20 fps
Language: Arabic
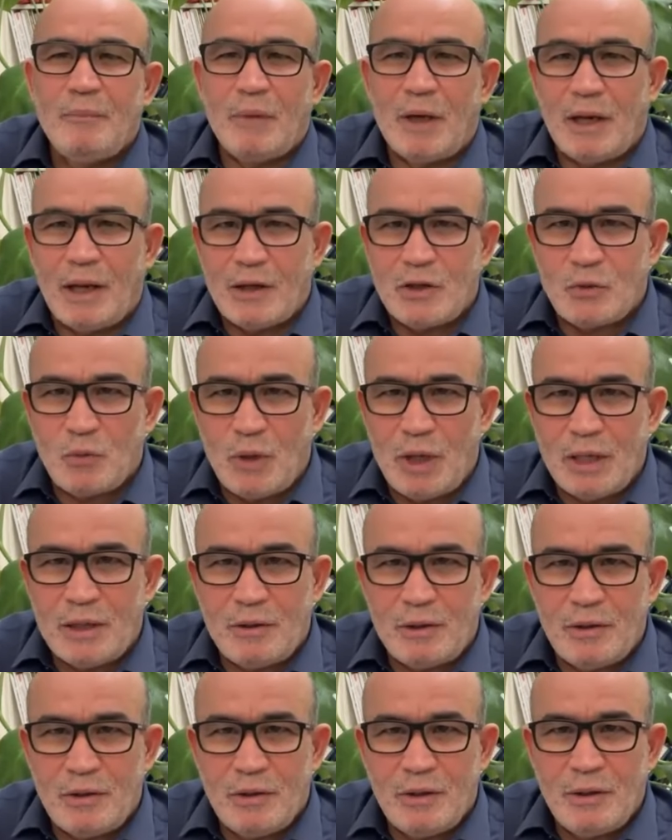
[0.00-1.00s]
من
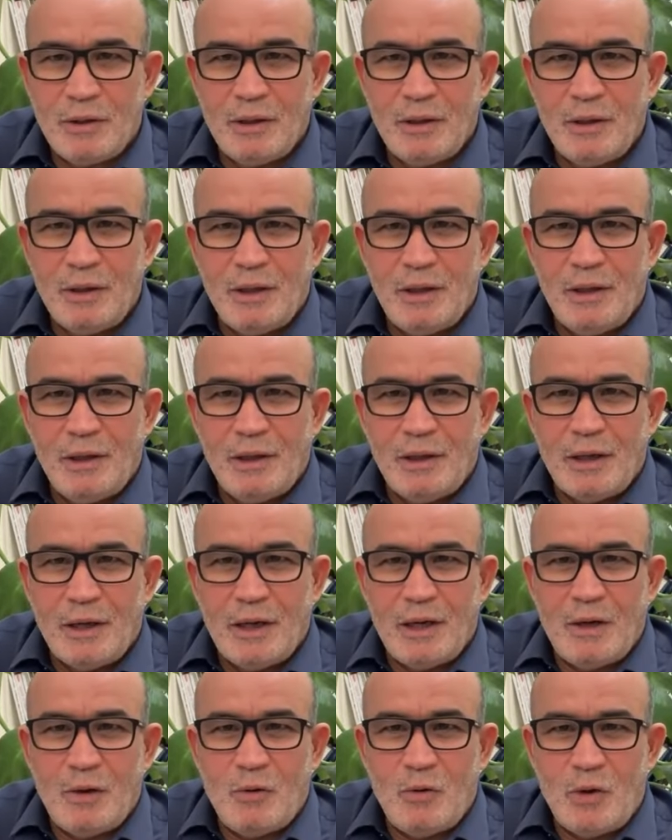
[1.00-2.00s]
الاصوات
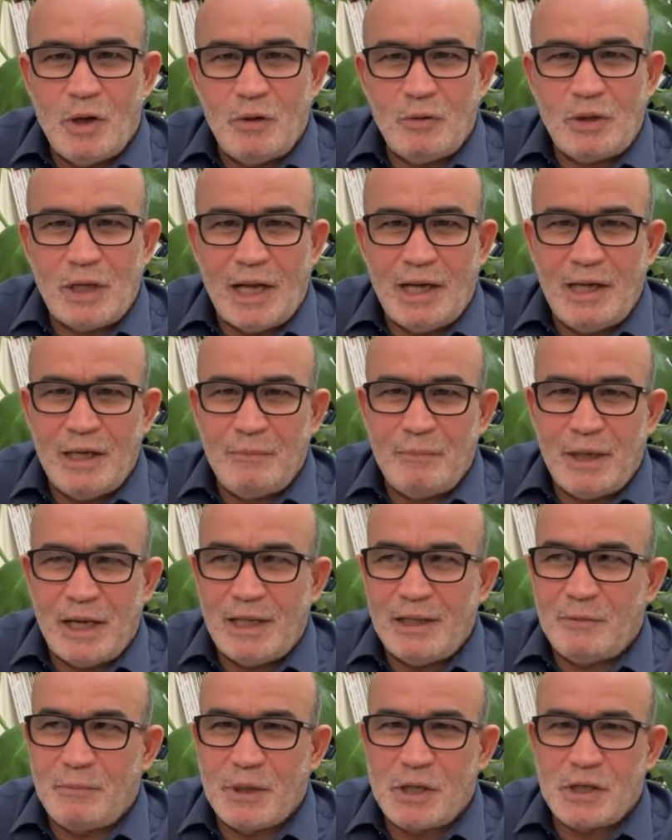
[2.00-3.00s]
او او تعلم من
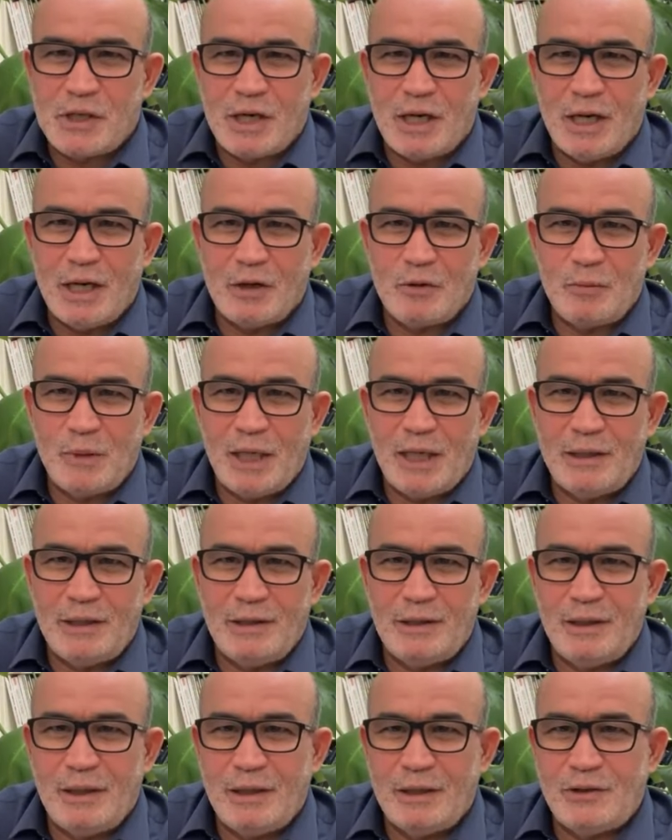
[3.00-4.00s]
عند بشار ومن
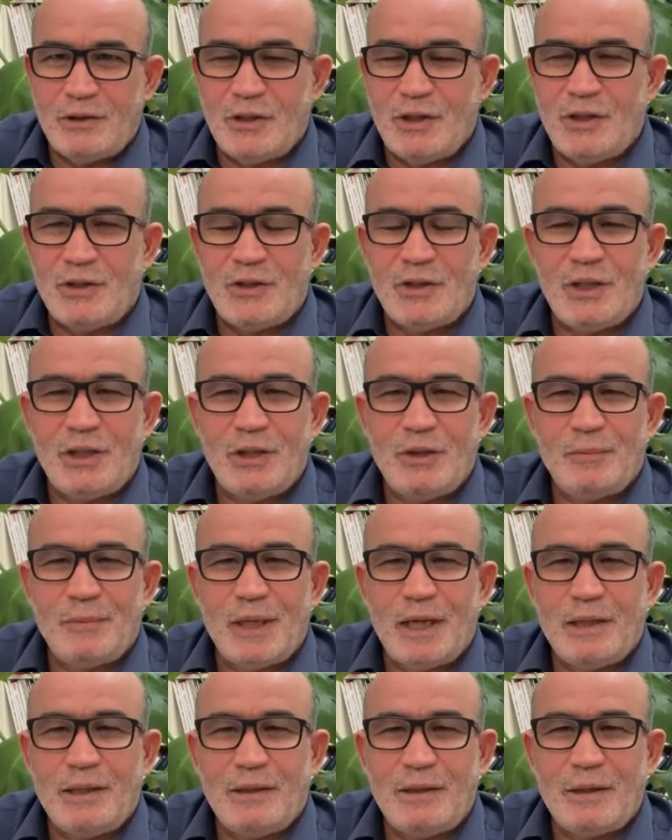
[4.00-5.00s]
عند السيسي
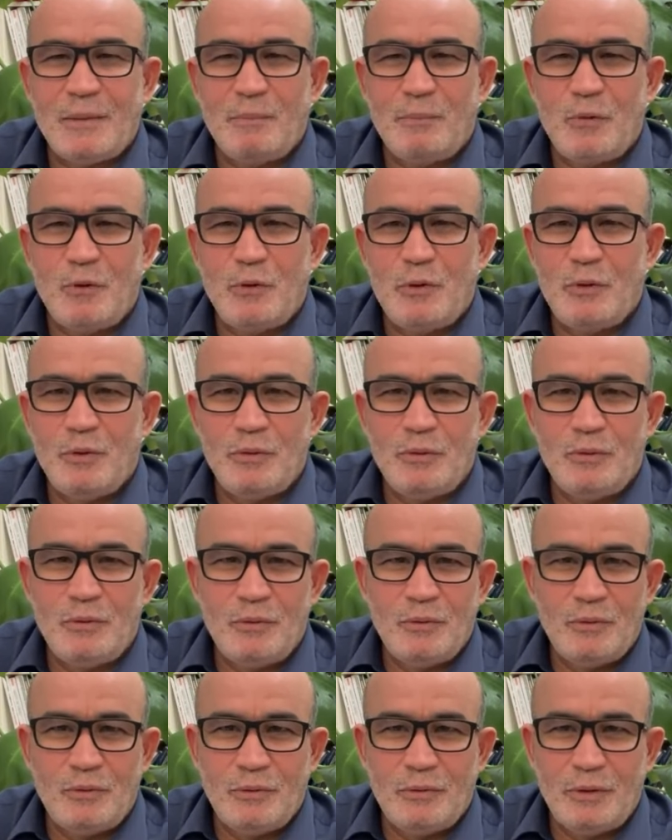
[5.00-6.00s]
ومن عند تبون
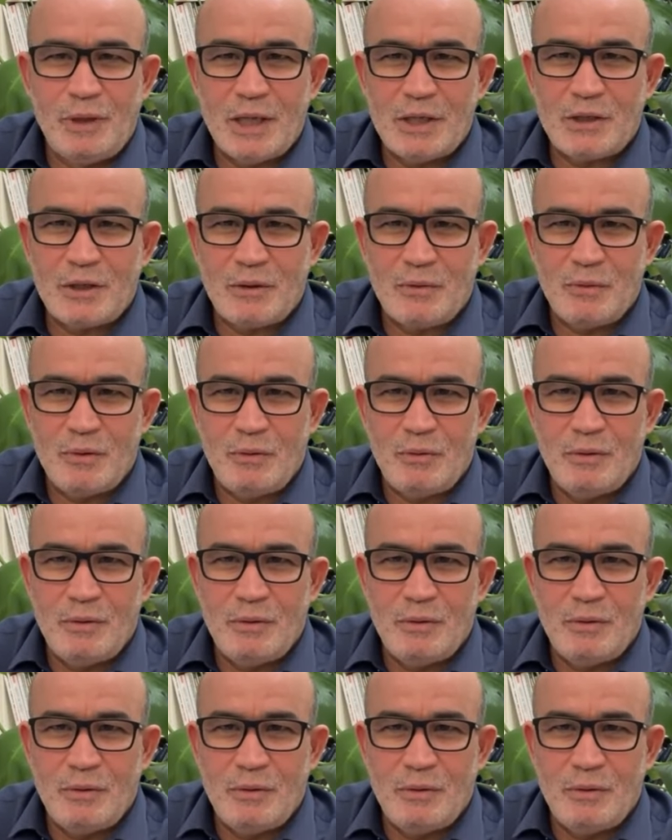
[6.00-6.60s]
والأش...